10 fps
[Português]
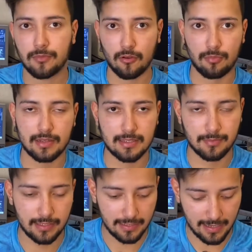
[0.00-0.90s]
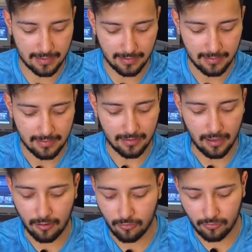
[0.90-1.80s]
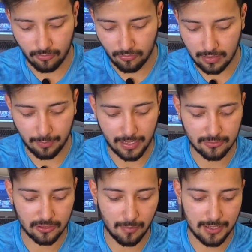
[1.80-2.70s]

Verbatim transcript: como por exemplo ali que era é, um campeonato totalmente